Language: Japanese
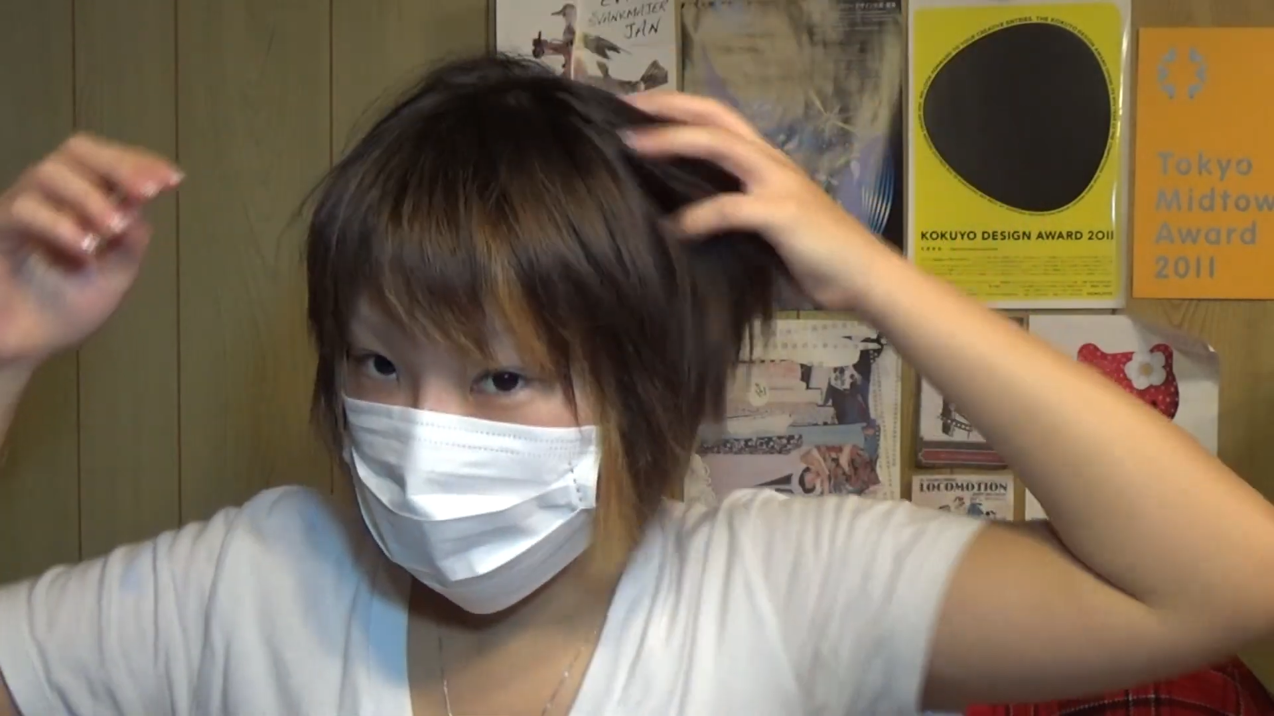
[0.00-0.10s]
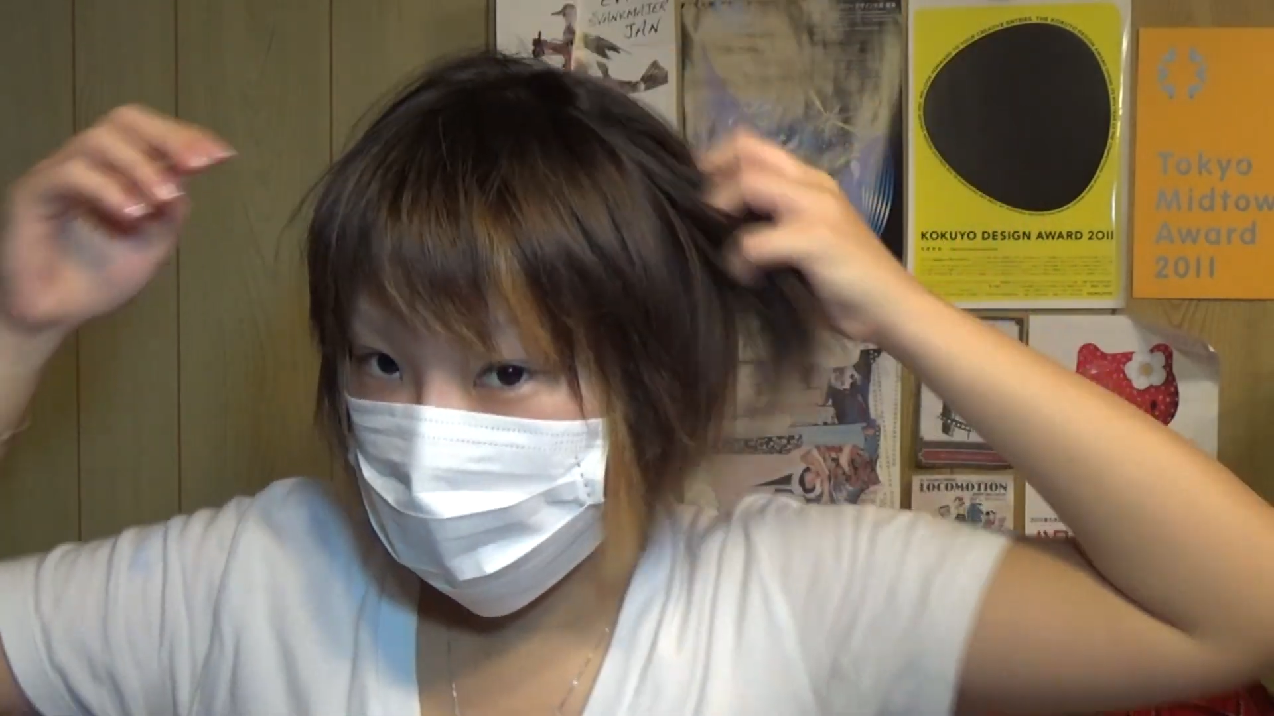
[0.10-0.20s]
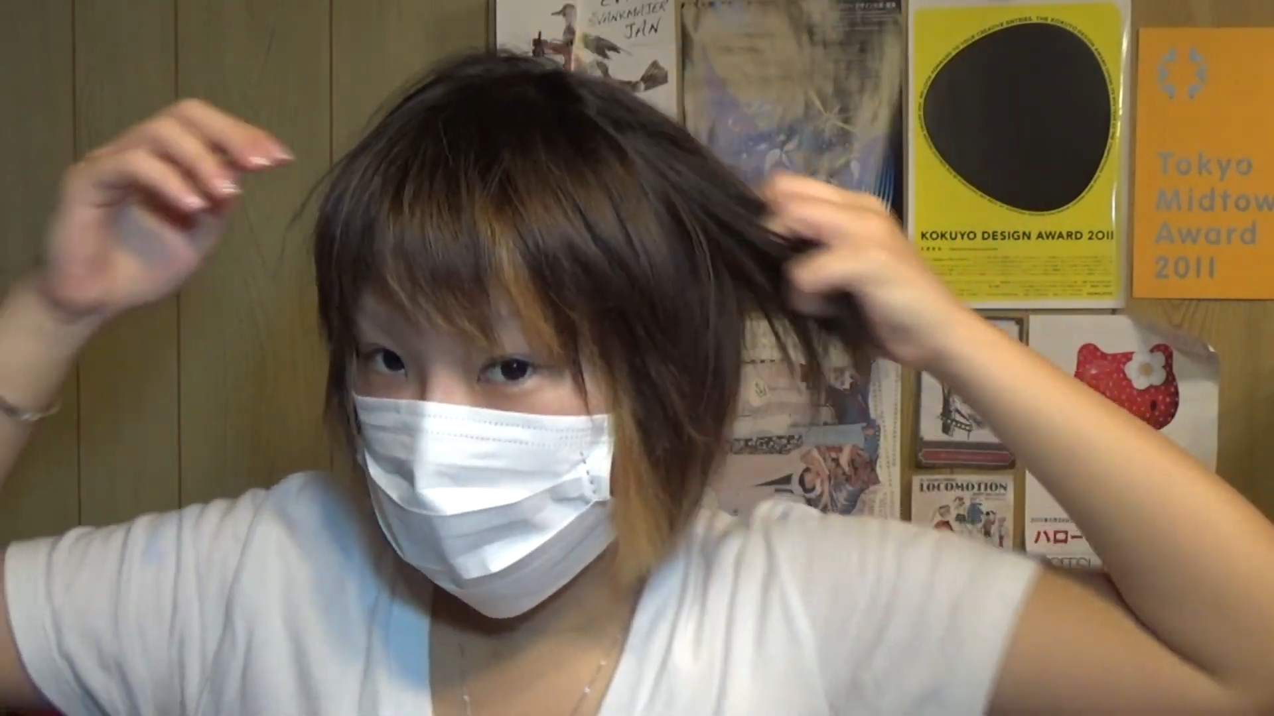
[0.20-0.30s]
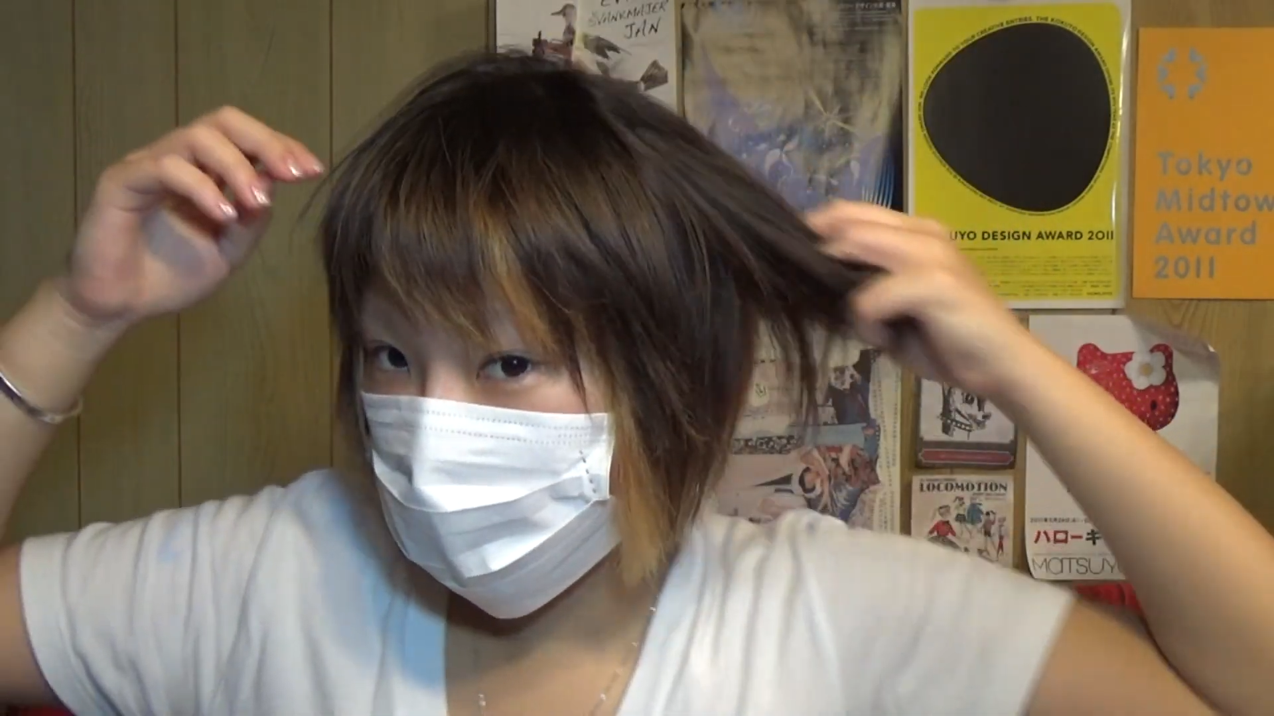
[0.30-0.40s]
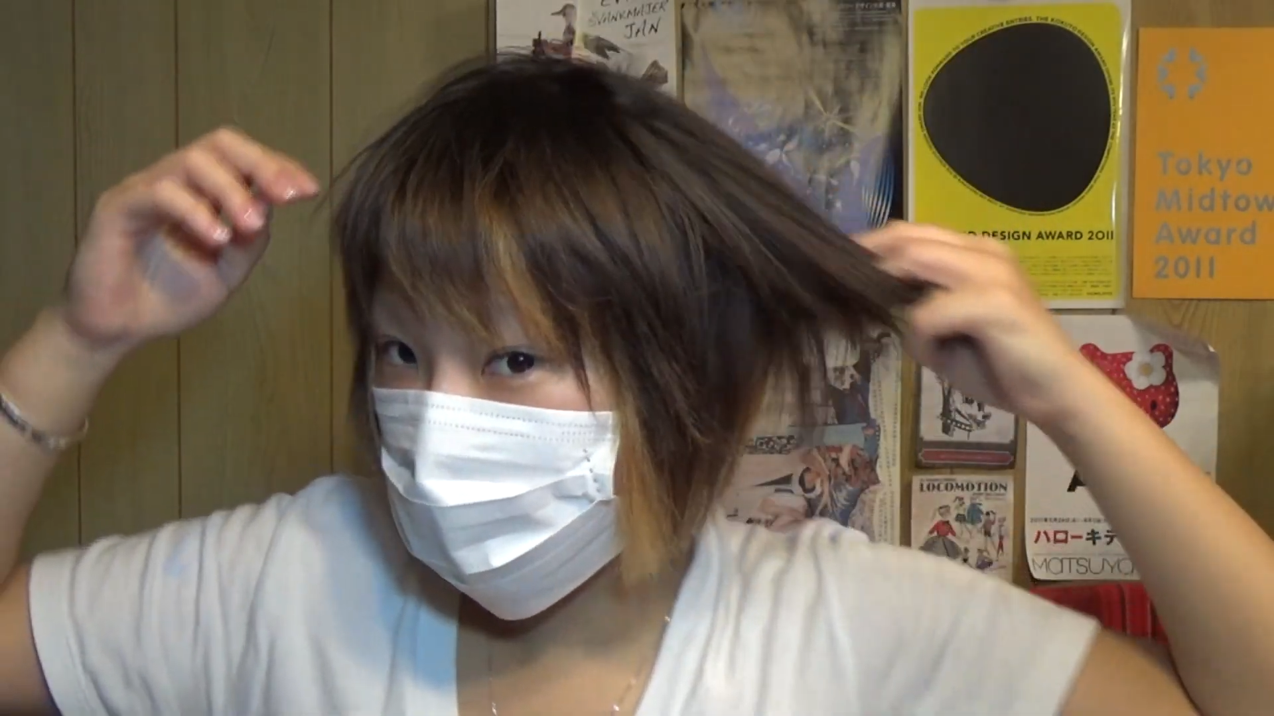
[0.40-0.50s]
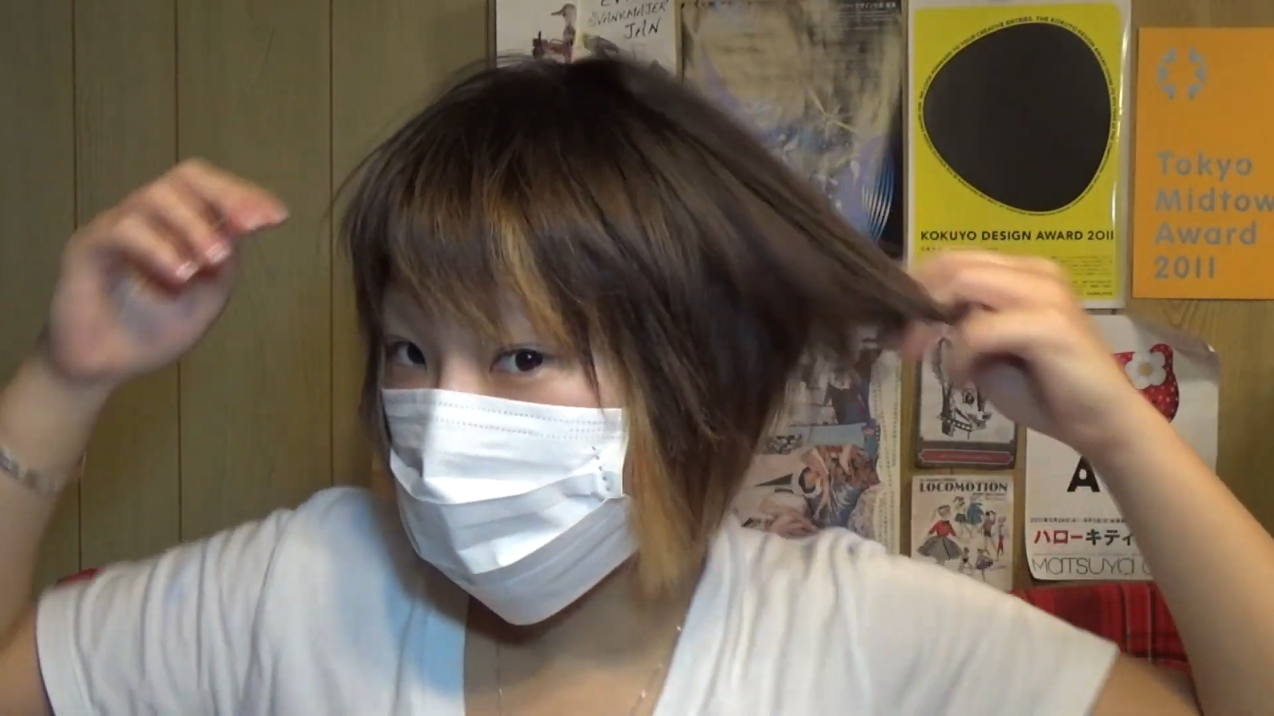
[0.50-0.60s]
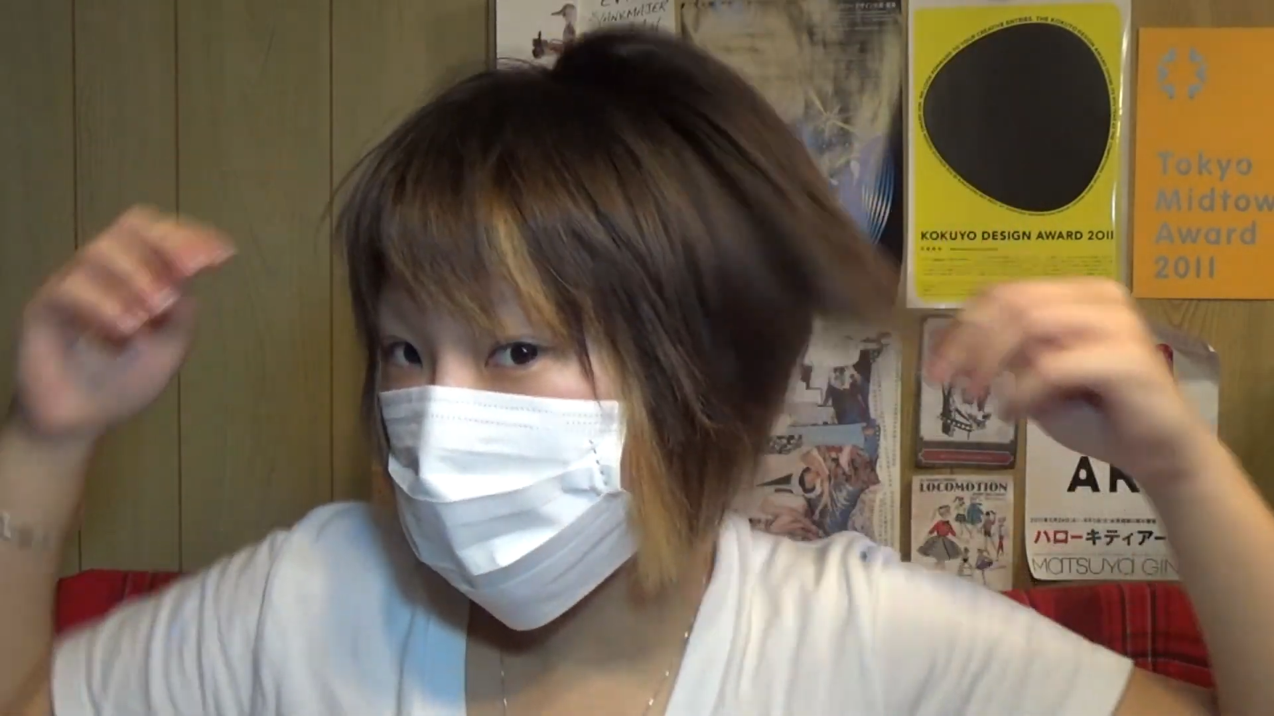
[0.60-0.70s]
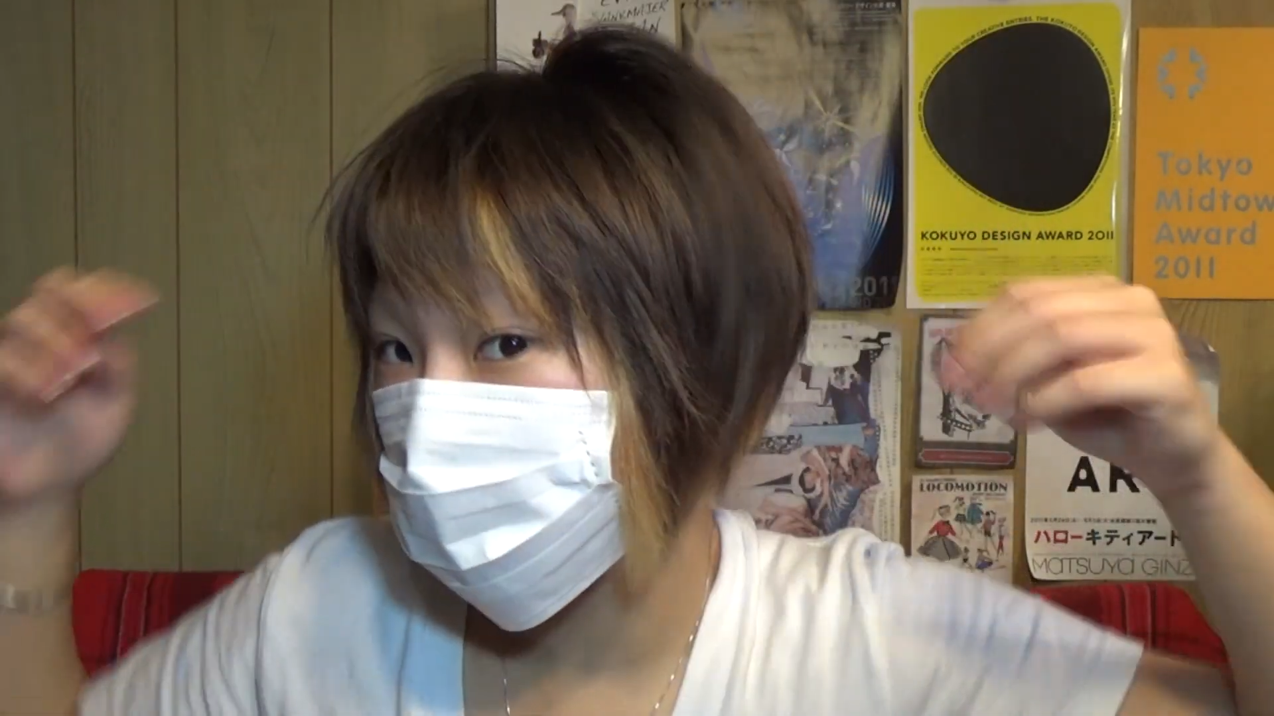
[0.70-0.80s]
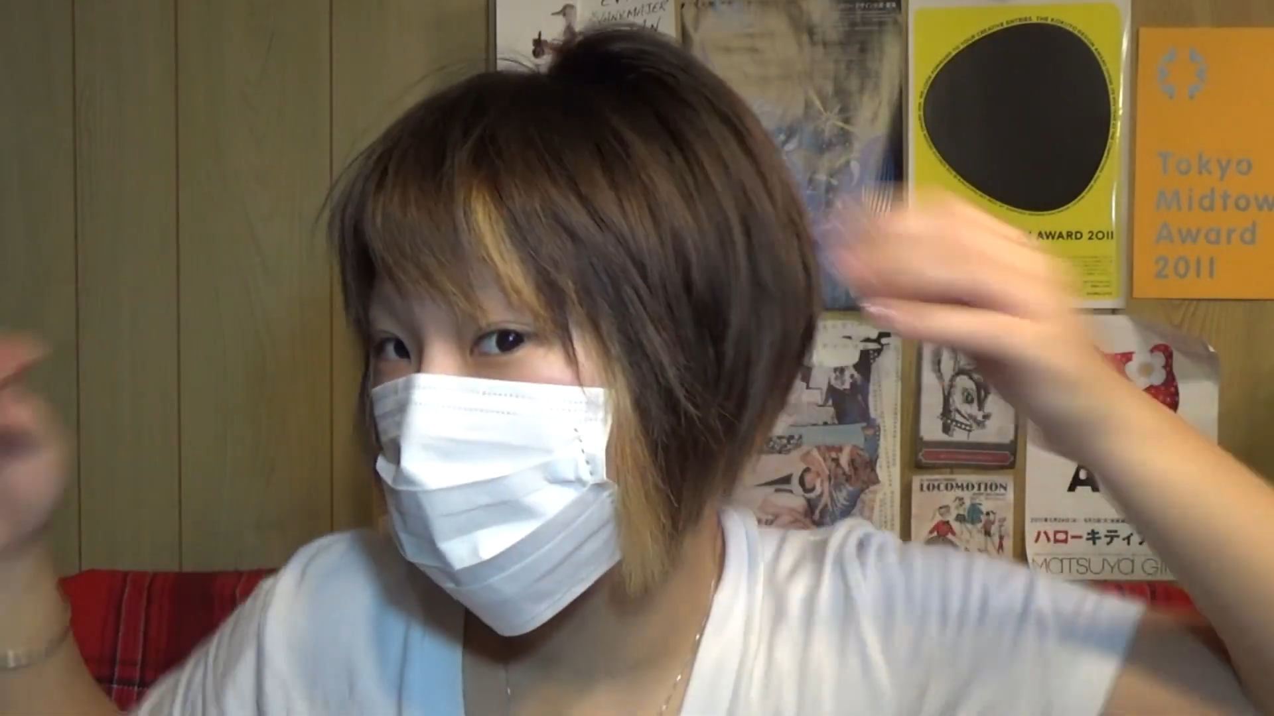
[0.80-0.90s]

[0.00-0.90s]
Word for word: 2回目の